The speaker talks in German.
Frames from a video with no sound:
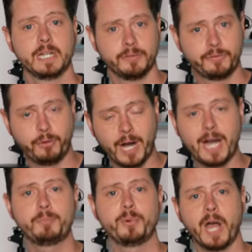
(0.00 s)

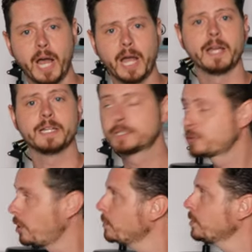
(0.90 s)
Vorab, es
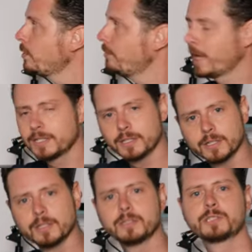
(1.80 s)
kommen noch
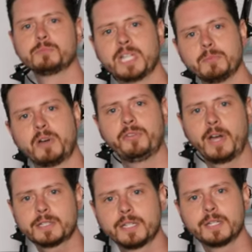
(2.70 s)
weitere zum Thema
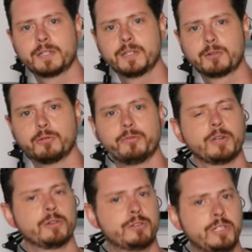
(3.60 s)
Fahrtechnik und
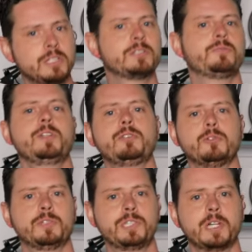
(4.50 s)
wenn euch dieses Video
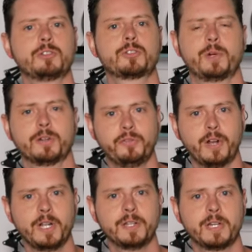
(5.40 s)
bis hierhin schon mal
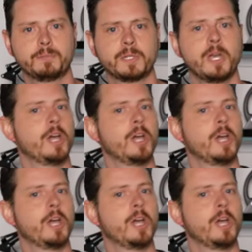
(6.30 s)
gefallen hat,